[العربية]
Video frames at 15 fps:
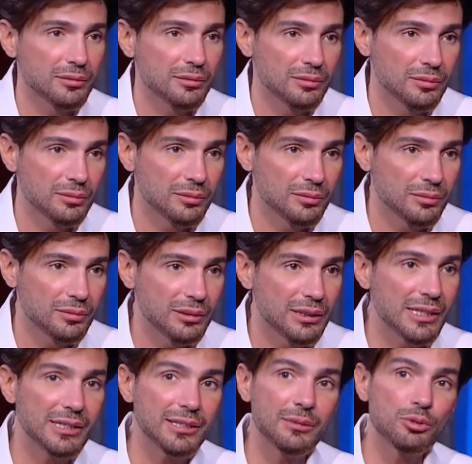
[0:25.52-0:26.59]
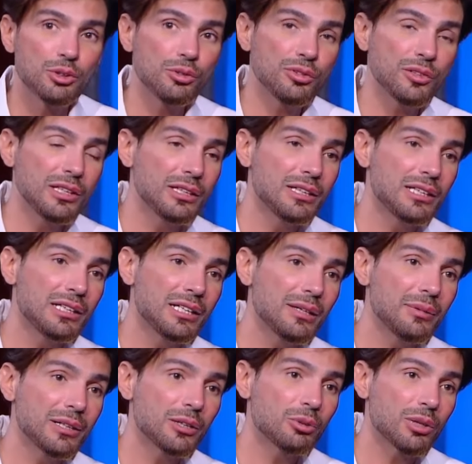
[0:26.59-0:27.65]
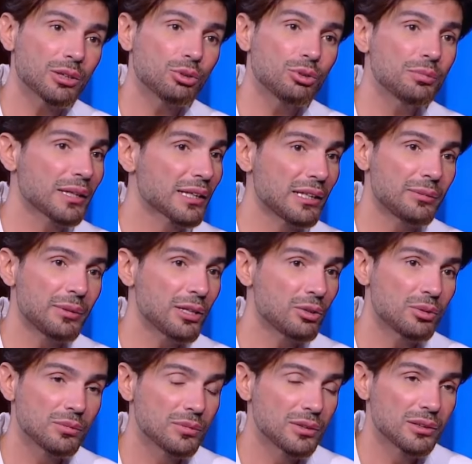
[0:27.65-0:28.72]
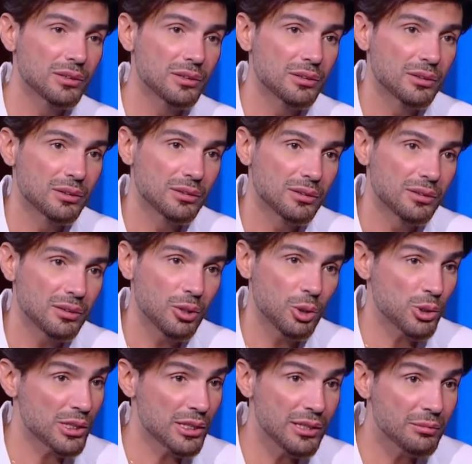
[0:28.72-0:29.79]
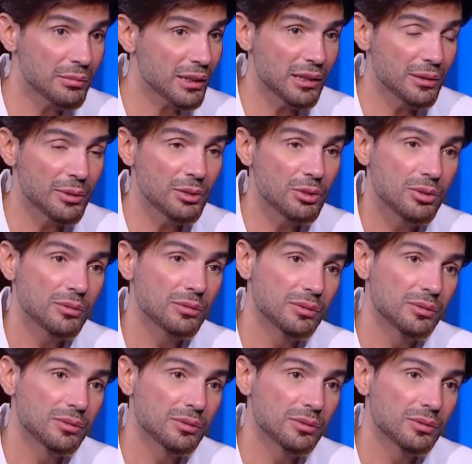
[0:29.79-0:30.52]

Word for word: مم. ده انت بتشوفي اليمن لوحدهم مغلباهم الحوثيين مغلبينهم